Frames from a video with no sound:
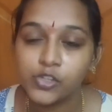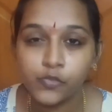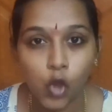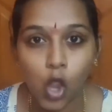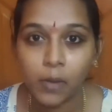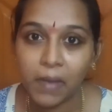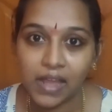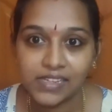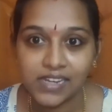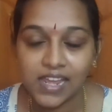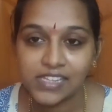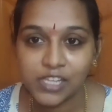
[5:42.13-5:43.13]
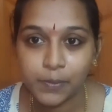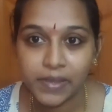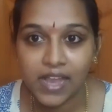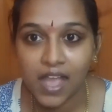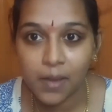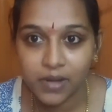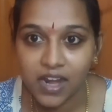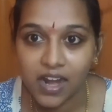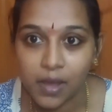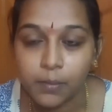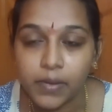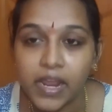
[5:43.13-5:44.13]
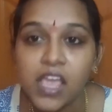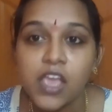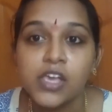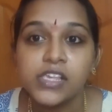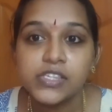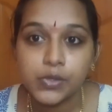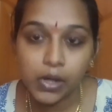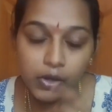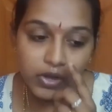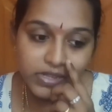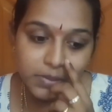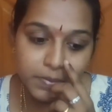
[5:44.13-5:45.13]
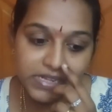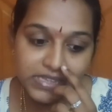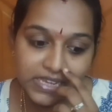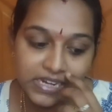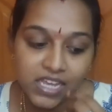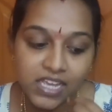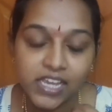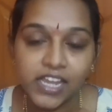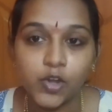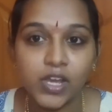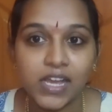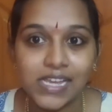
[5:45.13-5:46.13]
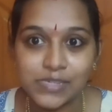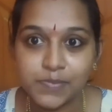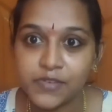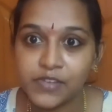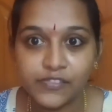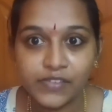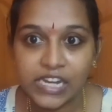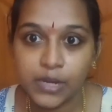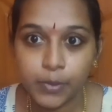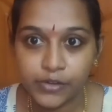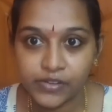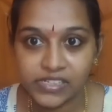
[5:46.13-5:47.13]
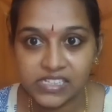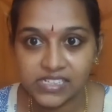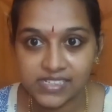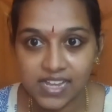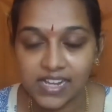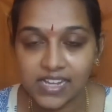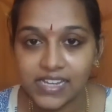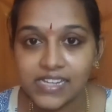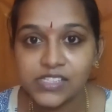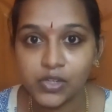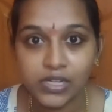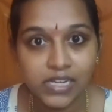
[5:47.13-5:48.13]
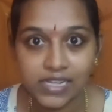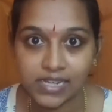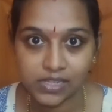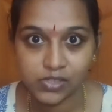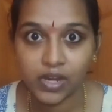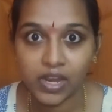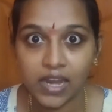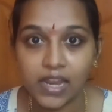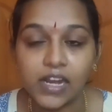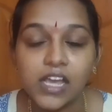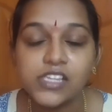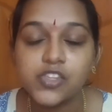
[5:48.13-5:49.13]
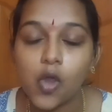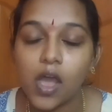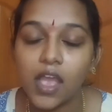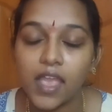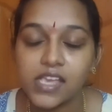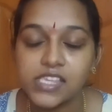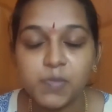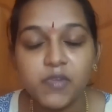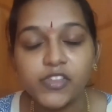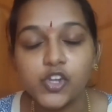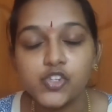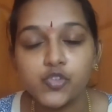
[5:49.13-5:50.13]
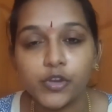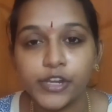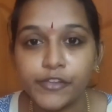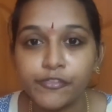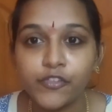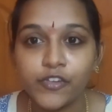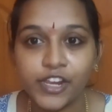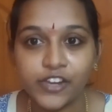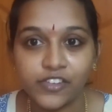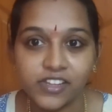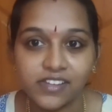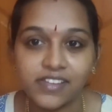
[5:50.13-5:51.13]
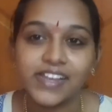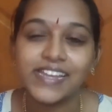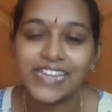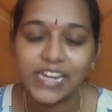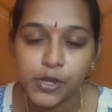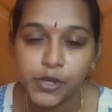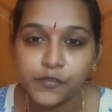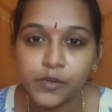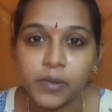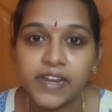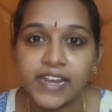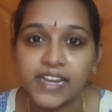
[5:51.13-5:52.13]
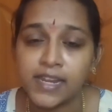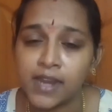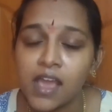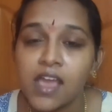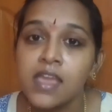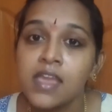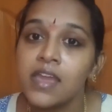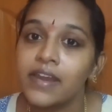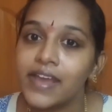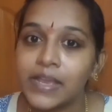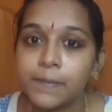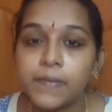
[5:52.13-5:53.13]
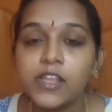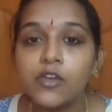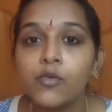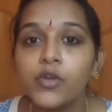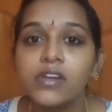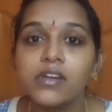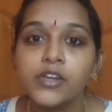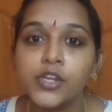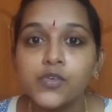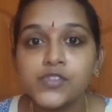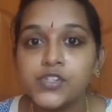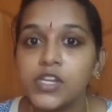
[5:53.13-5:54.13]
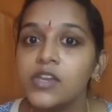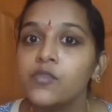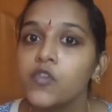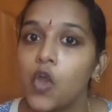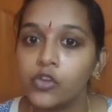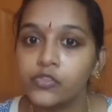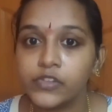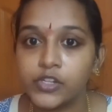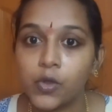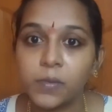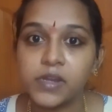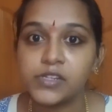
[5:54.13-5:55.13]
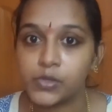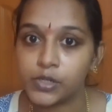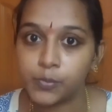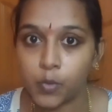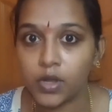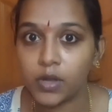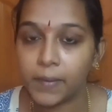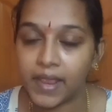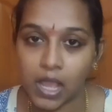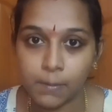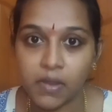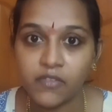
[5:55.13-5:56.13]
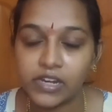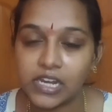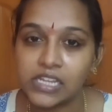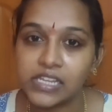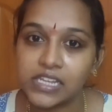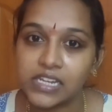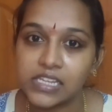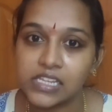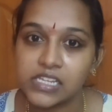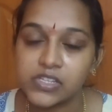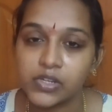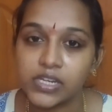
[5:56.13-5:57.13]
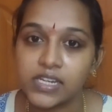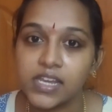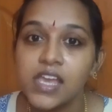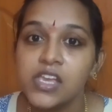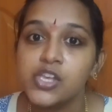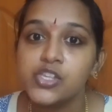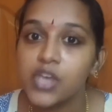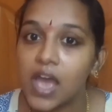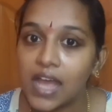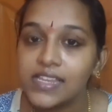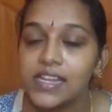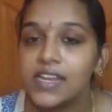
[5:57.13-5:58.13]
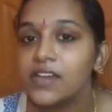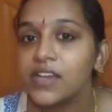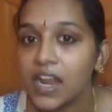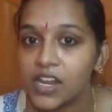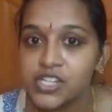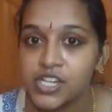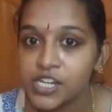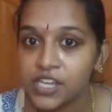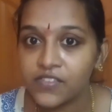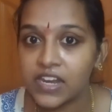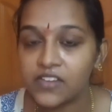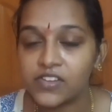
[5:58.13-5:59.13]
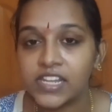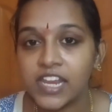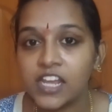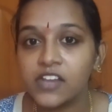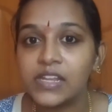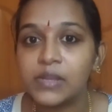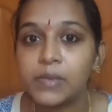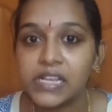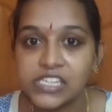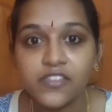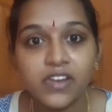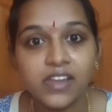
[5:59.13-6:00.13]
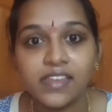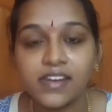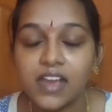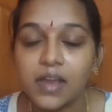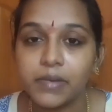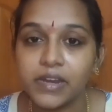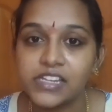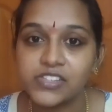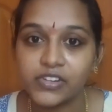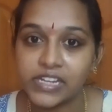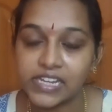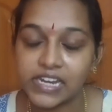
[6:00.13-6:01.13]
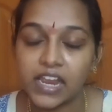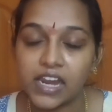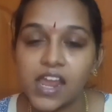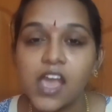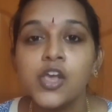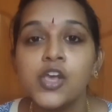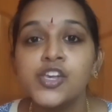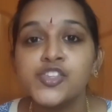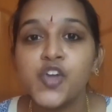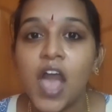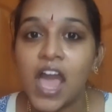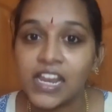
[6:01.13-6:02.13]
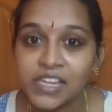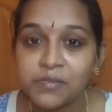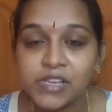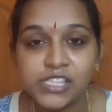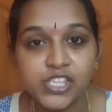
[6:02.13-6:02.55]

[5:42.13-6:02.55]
வந்து பிளாக் பார்த்துட்டே இருந்திருப்பீங்க அப்படின்னு நான் நம்புறேன் ஸோ நடுவில் வந்து பார்த்தீங்கன்னா என்னோட ஹஸ்பண்ட் வந்து வெளியில் போயிட்டு வந்திருந்தாங்க சொன்னேன் சொன்னேன் இல்லைங்களா ஸோ என் ஹஸ்பண்ட் வந்து கொஞ்சம் ஒரு கிஃப்ட் வாங்கிட்டு வந்திருந்தாங்க என்ன கிஃப்ட் அப்படின்னு கேட்டிங்கன்னா நான் இப்போ தான் ஒரு டியூஸ்டே பிளாக் வீடியோ அப்படின்னு சொல்லிட்டு போட்டிருப்பேன் எங்கள் அம்மா வீட்டிலேருந்து இருந்தேன்னு சொல்லிட்டு ஸோ அதில் கலைஞர் டிவியில் வந்து எனக்கு வந்து மிக்சி விழுந்திருக்கு அப்படின்னு சொன்னேன் இல்லைங்களா ஸோ அந்த